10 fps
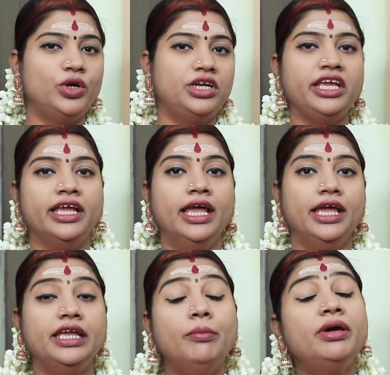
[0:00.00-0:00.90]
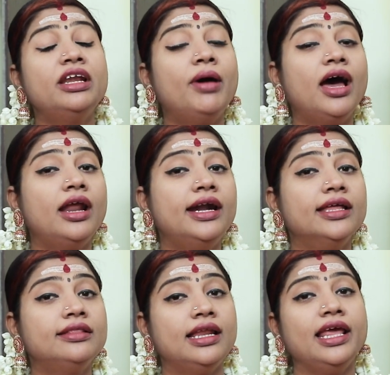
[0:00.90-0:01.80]
ஒட்டி
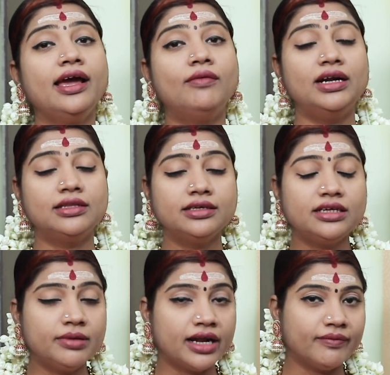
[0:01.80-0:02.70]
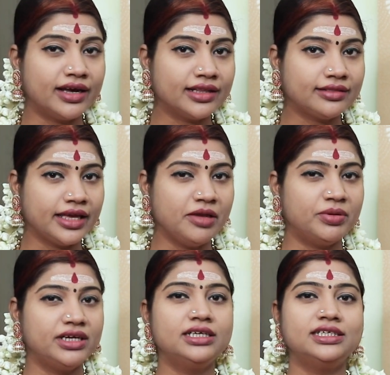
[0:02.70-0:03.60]
எம்பெருமானிடத்திலே அவள் திருமண வரத்தை
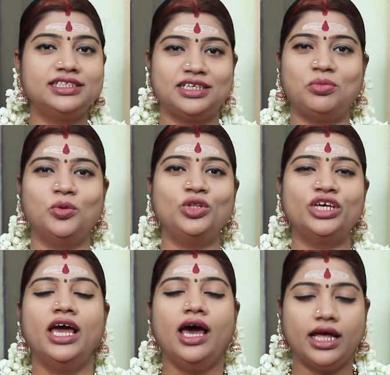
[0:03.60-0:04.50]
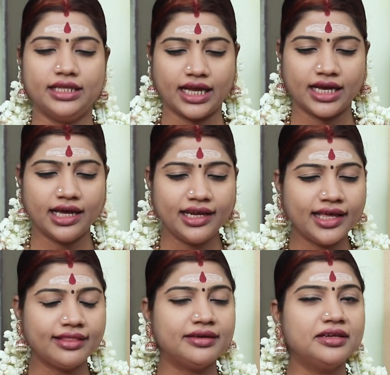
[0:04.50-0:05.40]
பெறுகின்ற போது அந்த கரிய
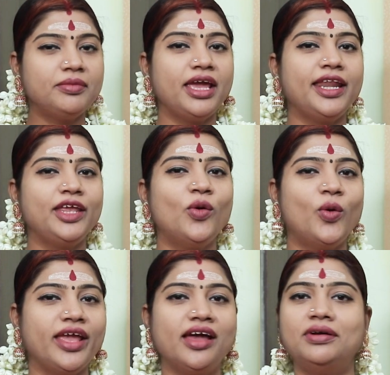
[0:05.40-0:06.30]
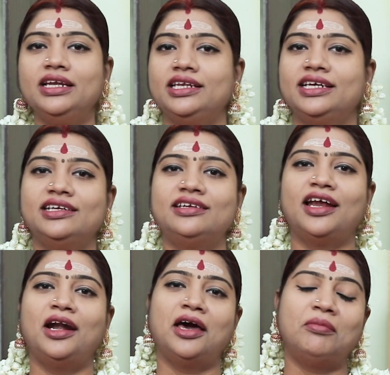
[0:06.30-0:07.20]
திருமேனியோடே அவள்
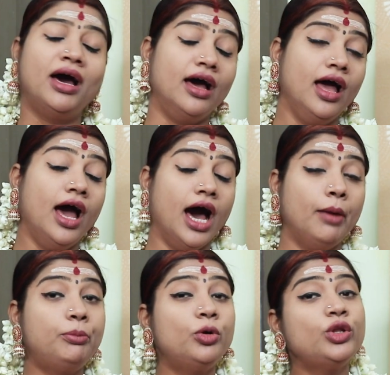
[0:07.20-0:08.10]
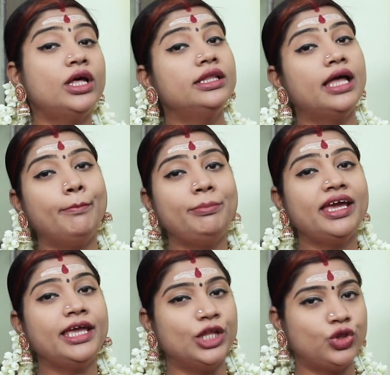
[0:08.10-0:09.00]
இருக்கின்றாளாமா அப்போது அந்த
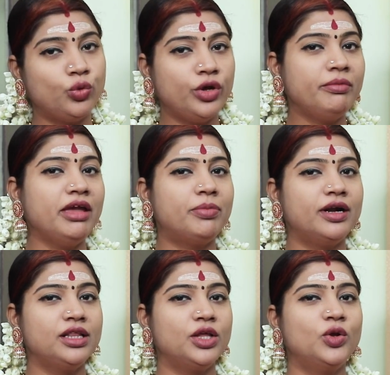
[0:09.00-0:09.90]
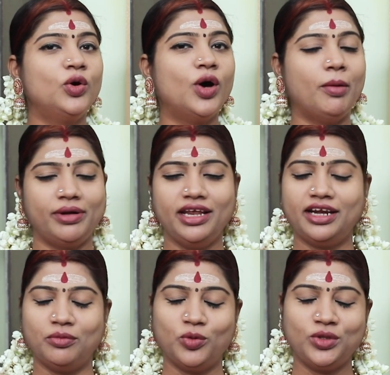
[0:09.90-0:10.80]
அம்பிகையை தூய்மைப்படுத்தணும்
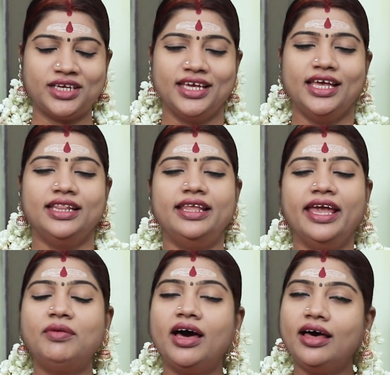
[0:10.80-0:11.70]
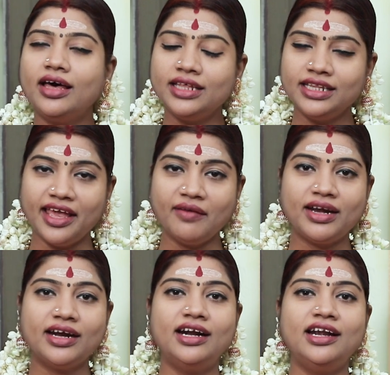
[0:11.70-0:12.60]
அப்படின்ற போது தேவாதி
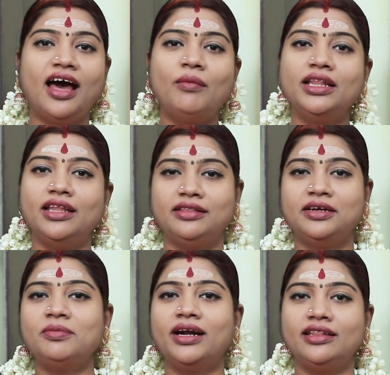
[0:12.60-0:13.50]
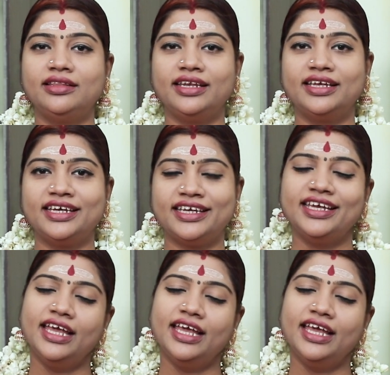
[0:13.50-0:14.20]
தேவர்கள்லாம் அந்த திருமணத்திற்கு